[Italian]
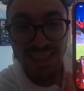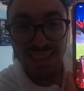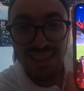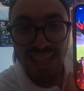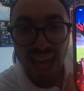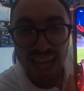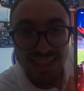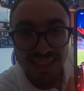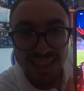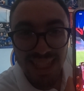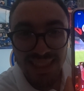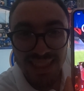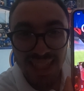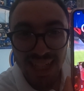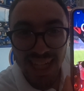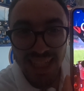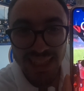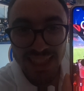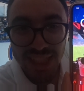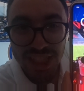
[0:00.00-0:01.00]

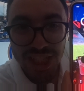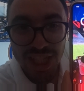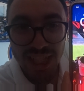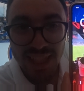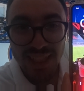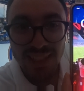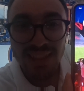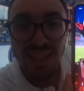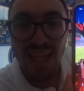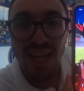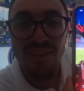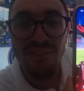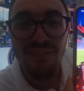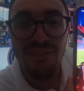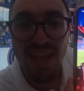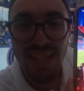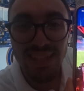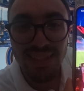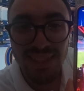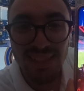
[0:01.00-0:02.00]
7.13 del
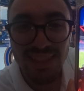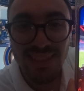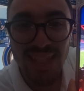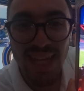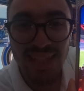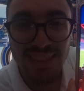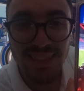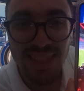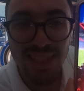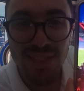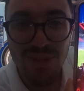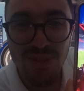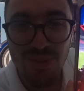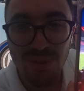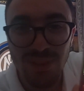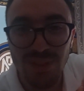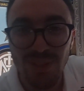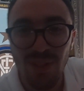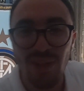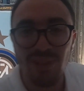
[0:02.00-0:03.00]
27
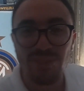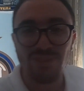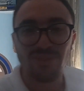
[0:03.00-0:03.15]
giugno